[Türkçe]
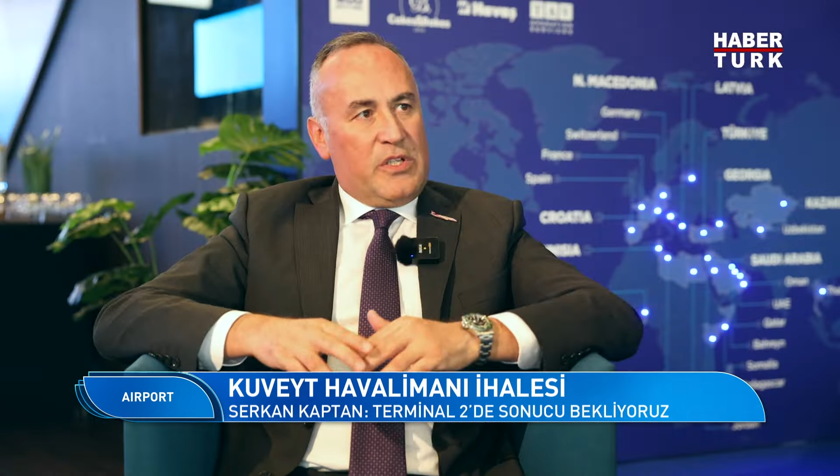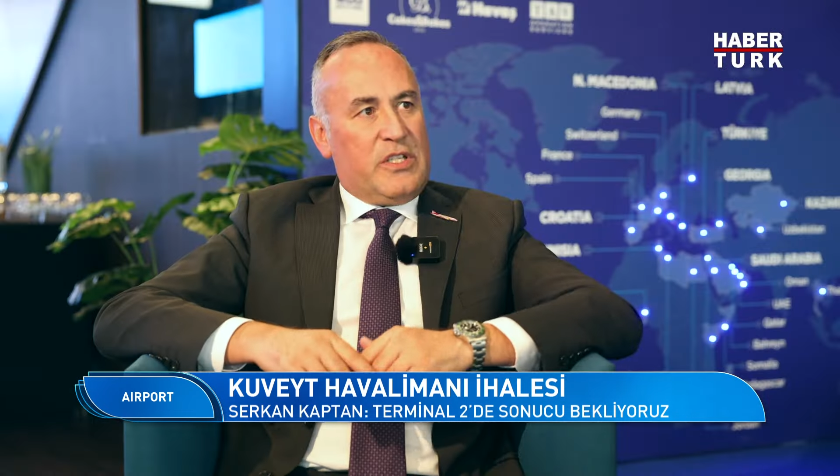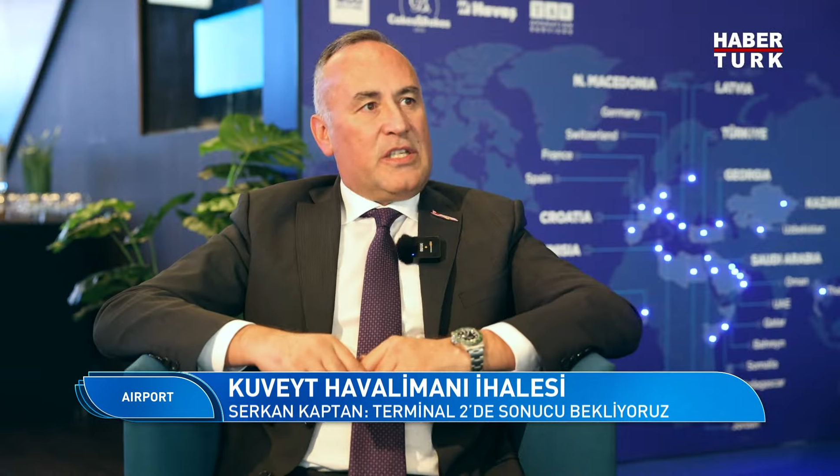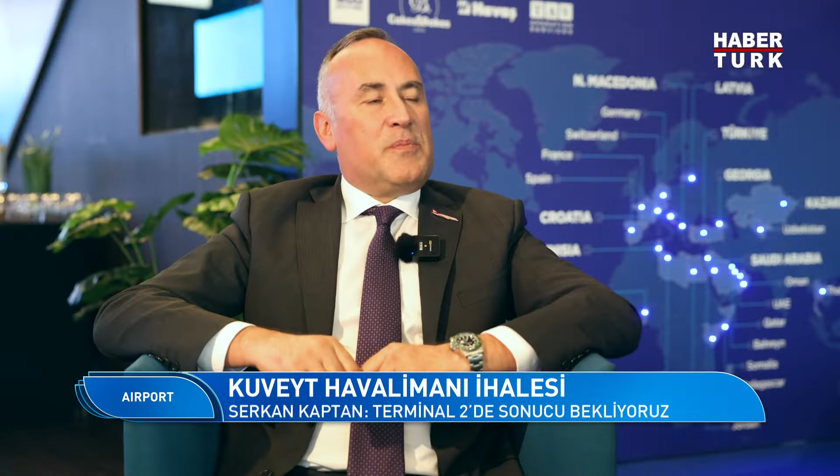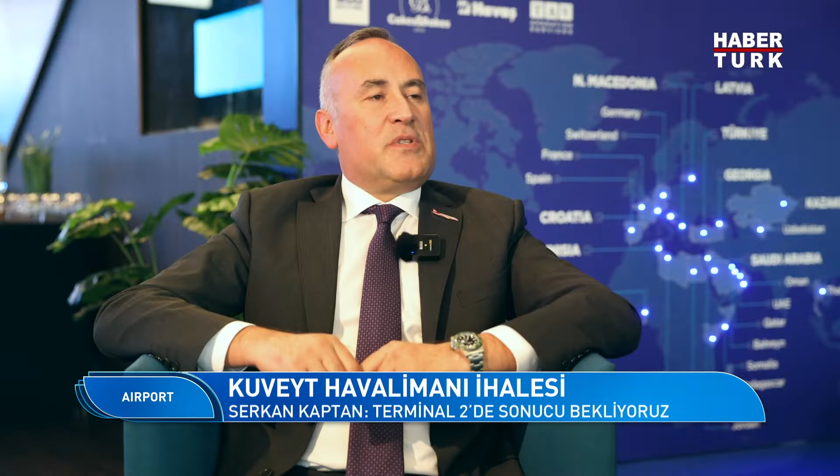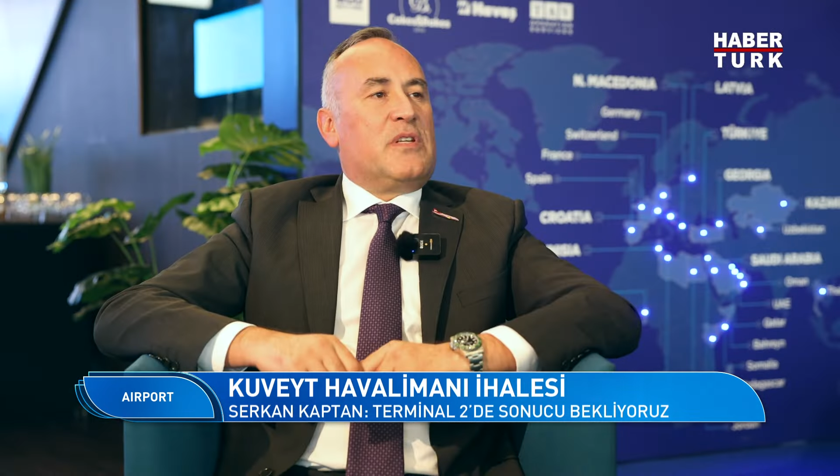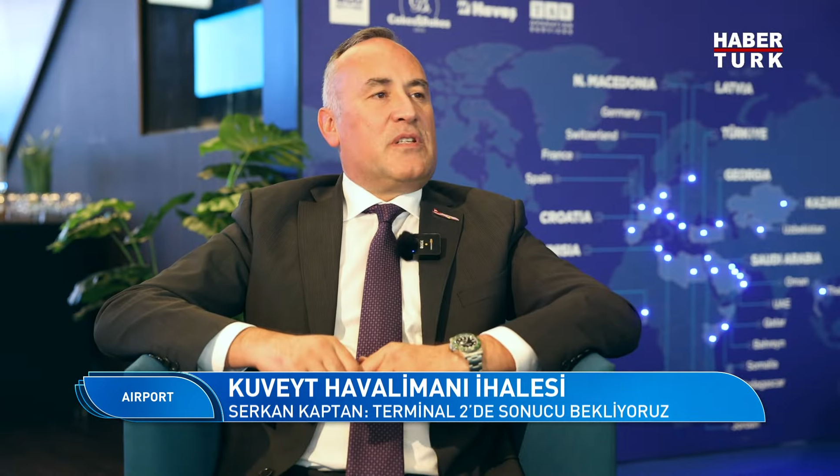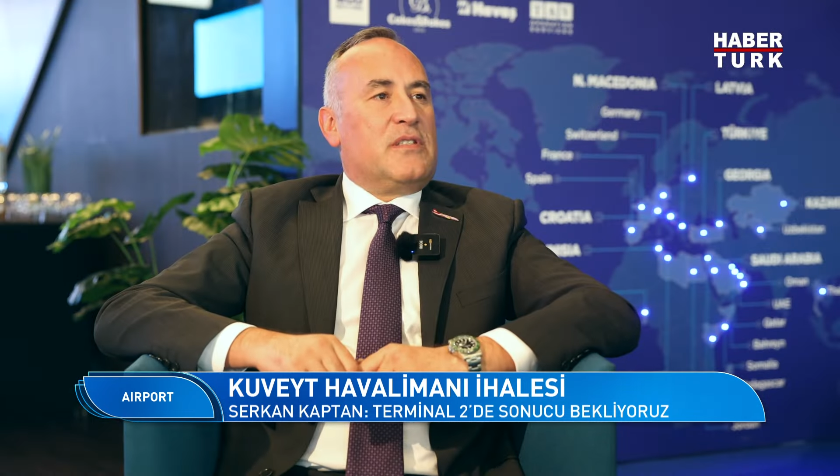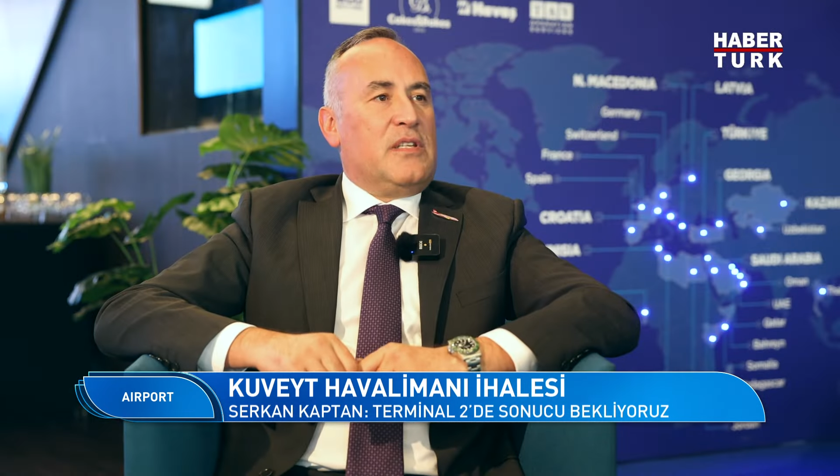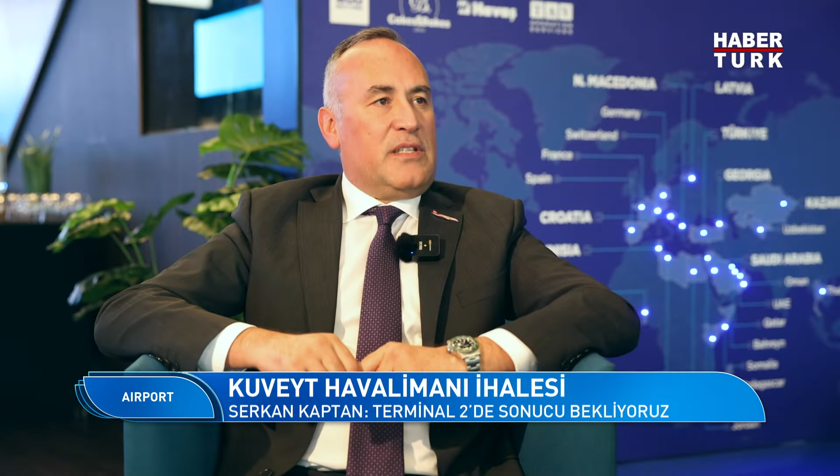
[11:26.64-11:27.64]
için, iki pist
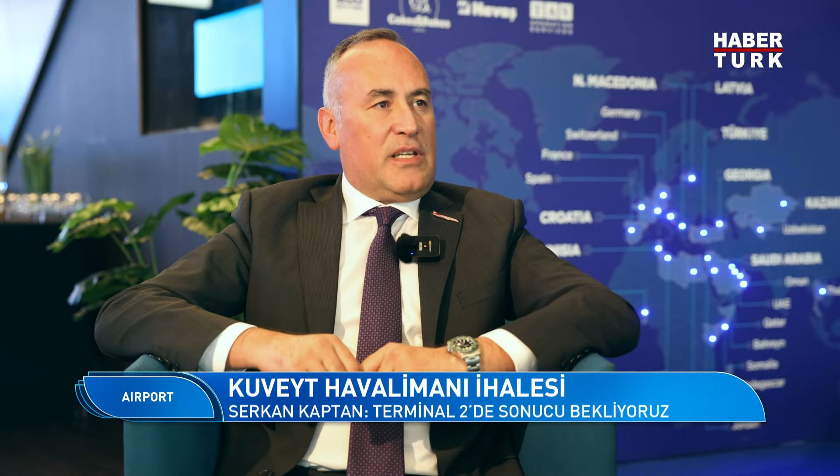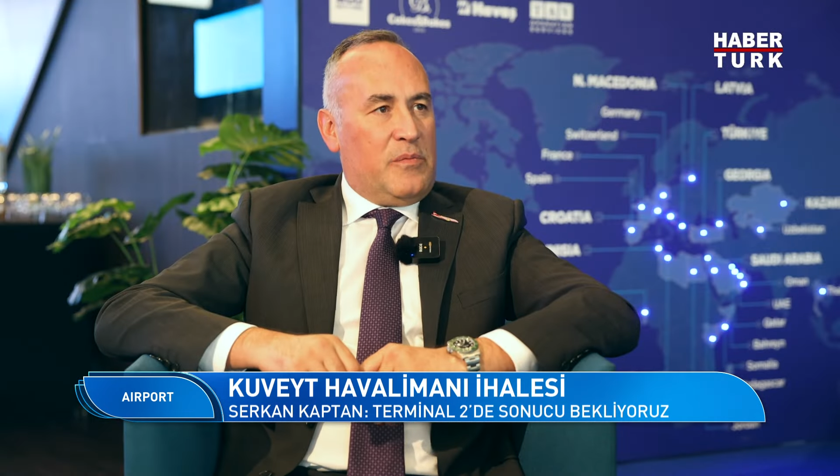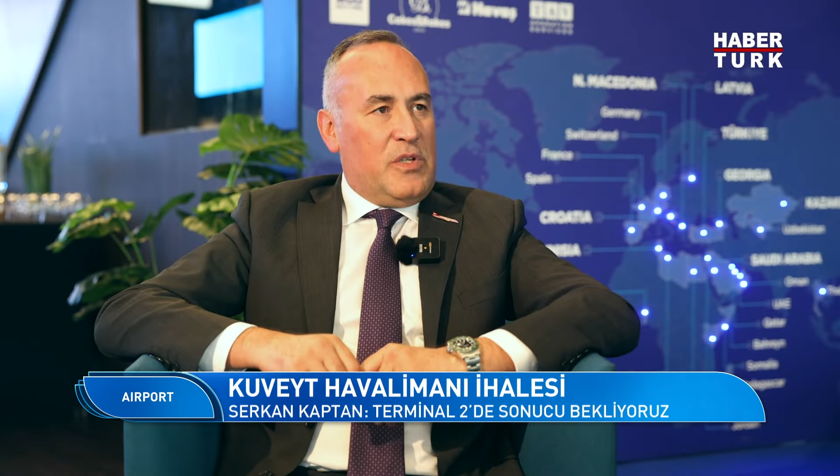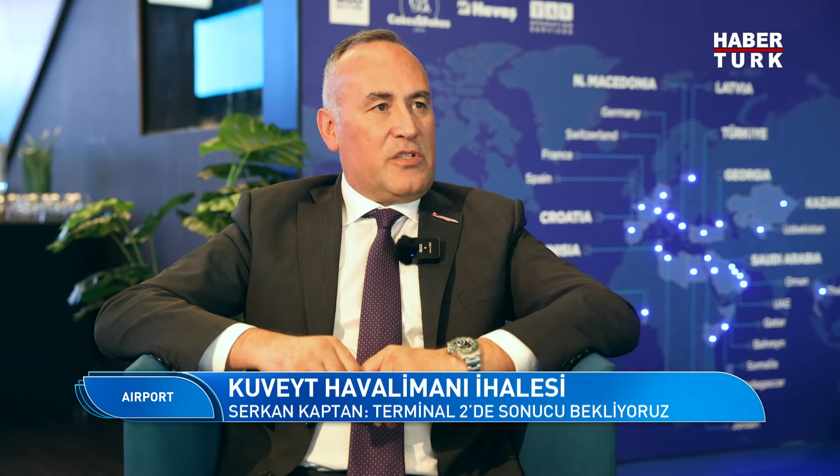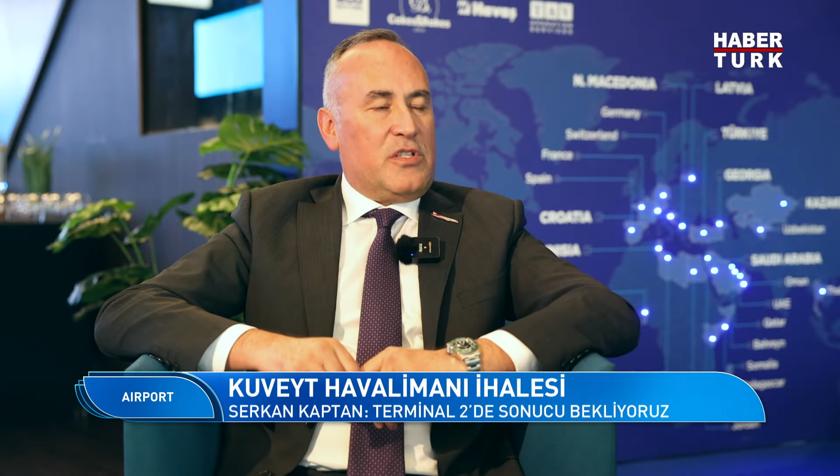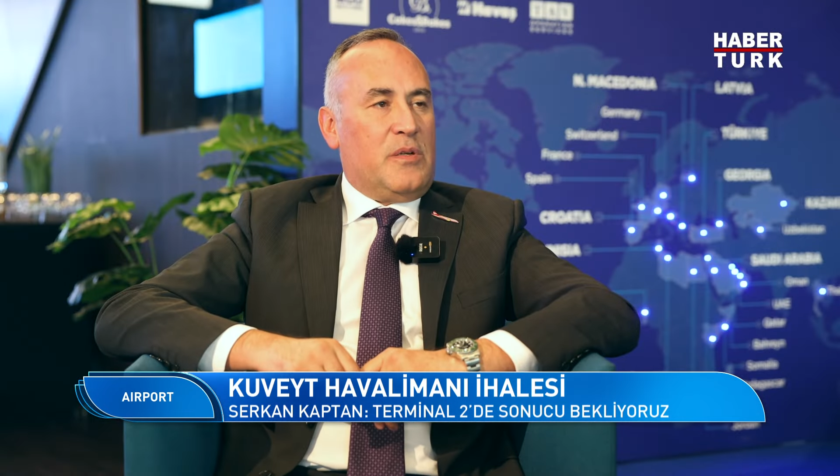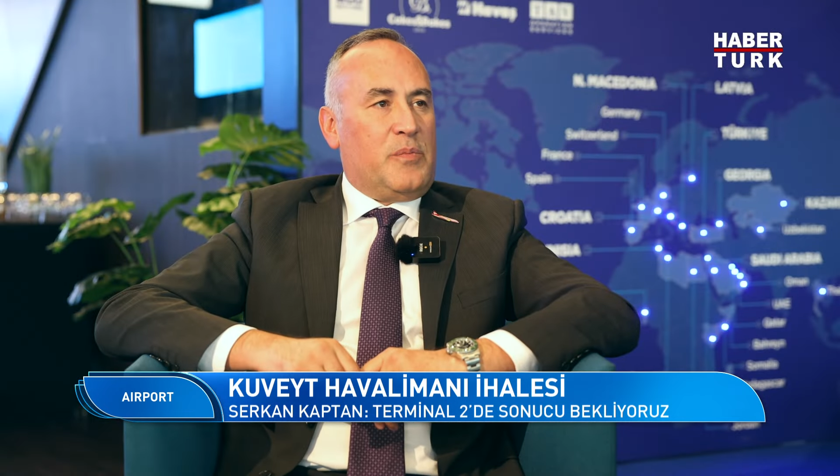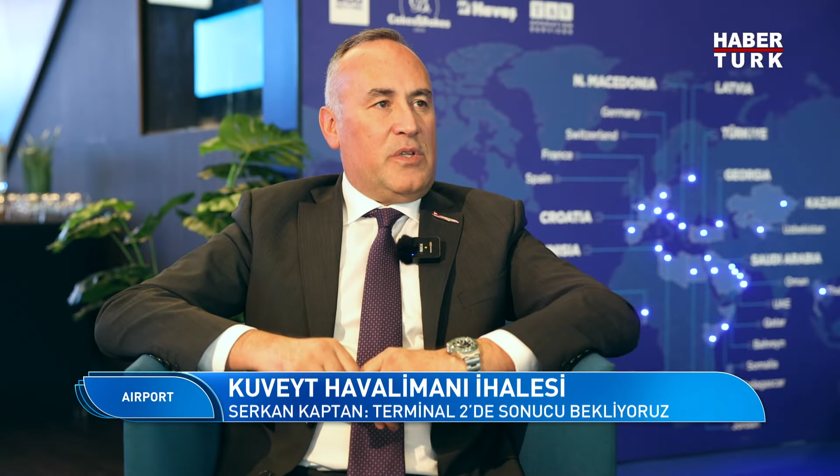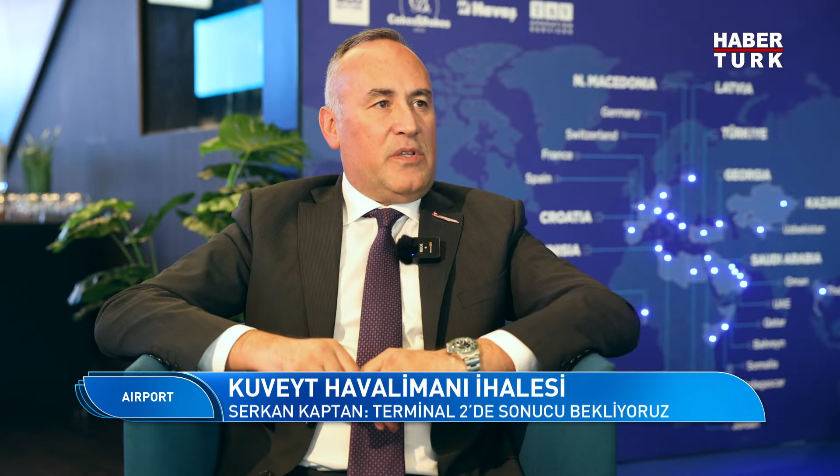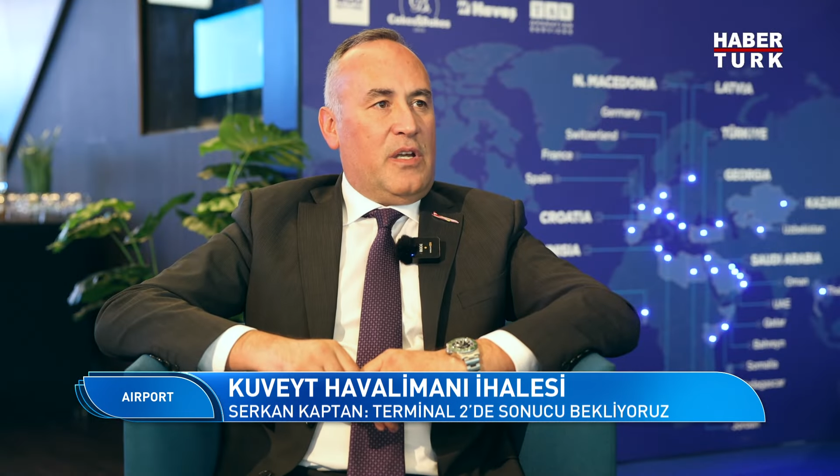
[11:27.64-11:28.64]
arasındaki terminal için
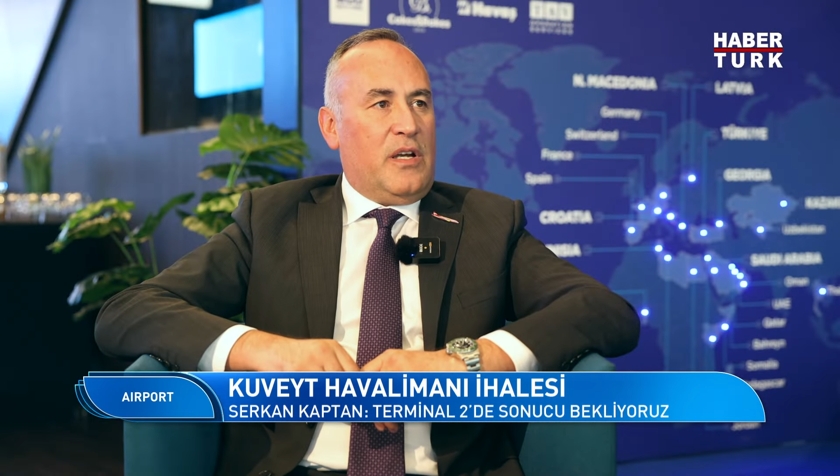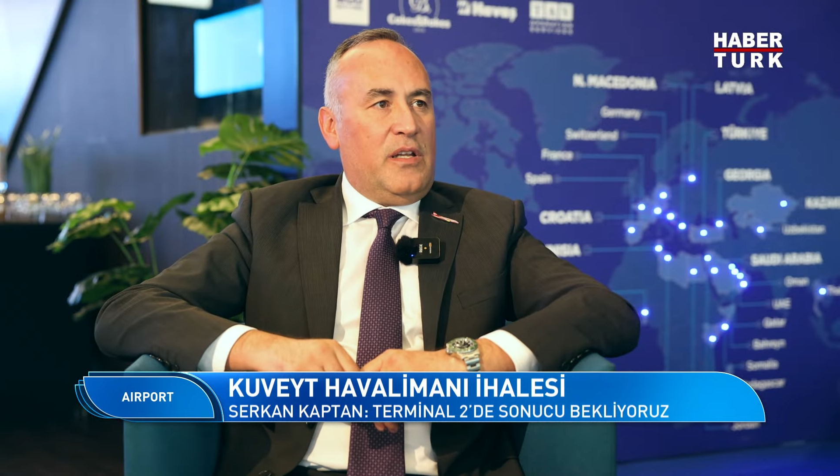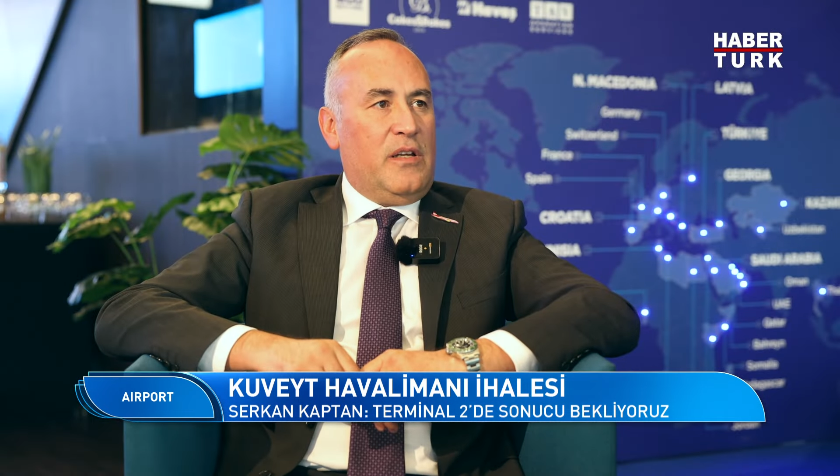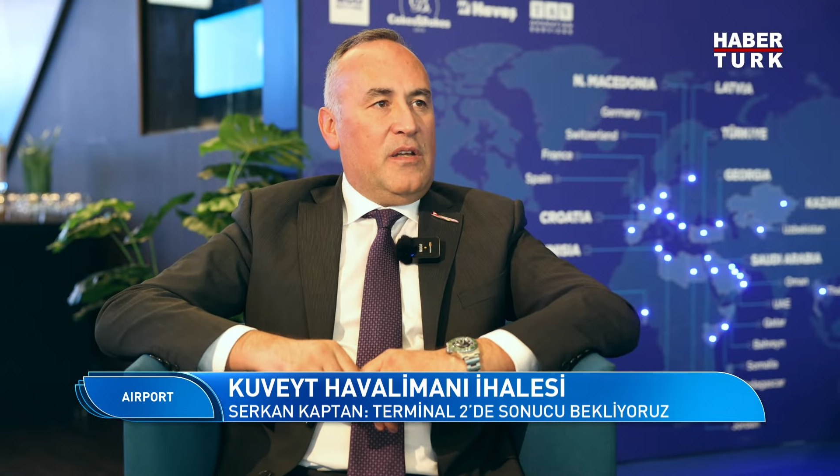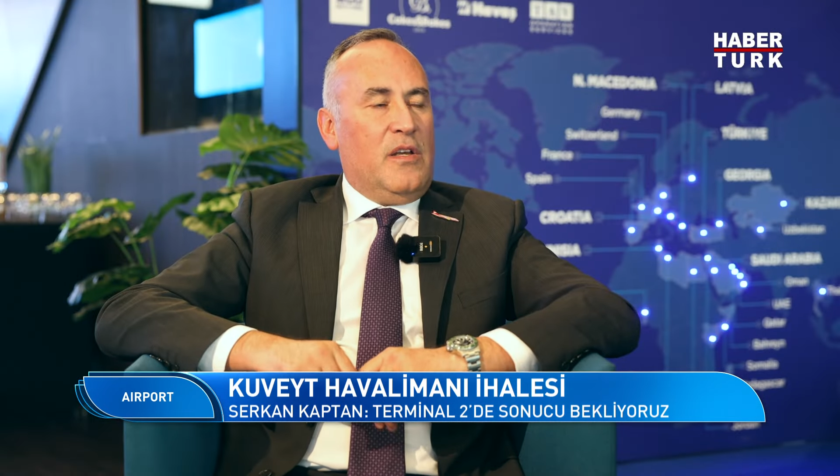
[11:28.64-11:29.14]
yapılan ihale.